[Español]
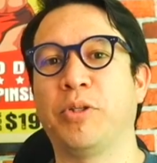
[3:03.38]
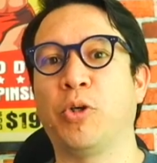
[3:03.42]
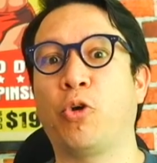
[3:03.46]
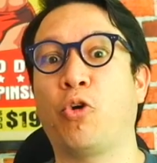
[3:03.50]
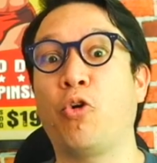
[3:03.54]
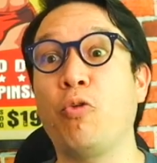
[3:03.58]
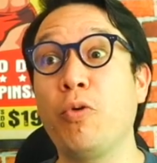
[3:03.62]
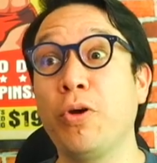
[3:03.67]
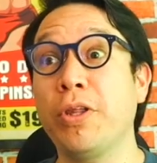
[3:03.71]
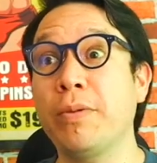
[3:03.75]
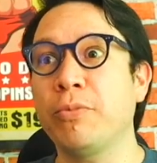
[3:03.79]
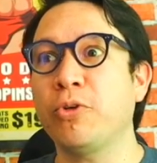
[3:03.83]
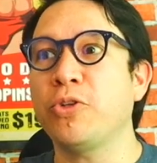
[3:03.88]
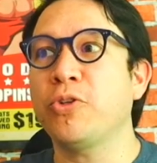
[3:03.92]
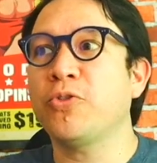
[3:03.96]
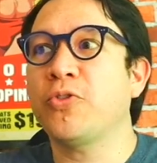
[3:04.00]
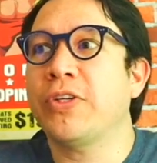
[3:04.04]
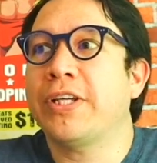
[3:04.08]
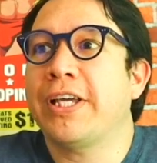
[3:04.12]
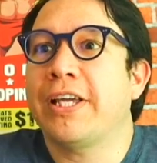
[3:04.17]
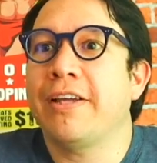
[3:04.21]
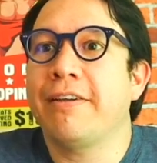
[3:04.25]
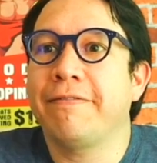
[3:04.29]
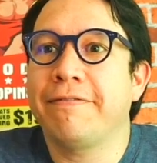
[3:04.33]
¿cómo demonios
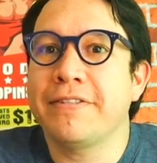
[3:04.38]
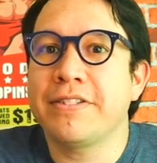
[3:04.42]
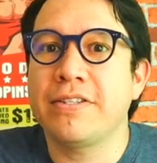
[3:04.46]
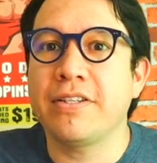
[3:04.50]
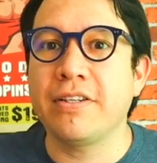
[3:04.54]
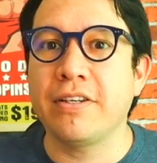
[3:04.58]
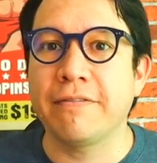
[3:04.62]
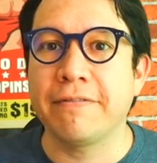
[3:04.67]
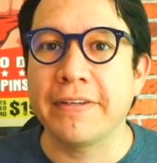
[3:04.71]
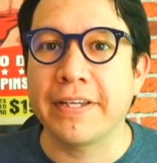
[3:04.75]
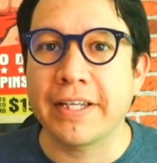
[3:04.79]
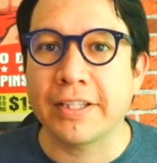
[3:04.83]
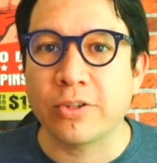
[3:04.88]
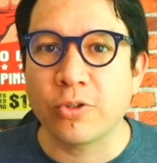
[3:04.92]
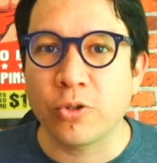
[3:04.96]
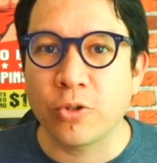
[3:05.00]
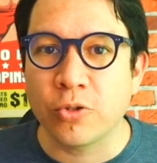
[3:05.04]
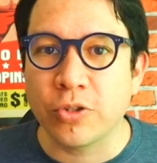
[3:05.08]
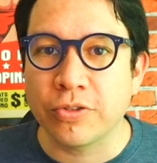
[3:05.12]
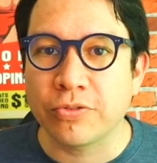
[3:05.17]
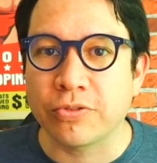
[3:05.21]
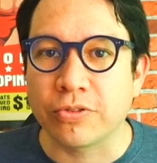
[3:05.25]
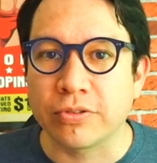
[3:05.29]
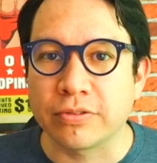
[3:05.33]
es que F significa
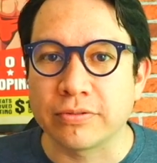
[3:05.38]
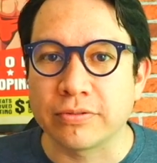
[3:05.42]
todo eso?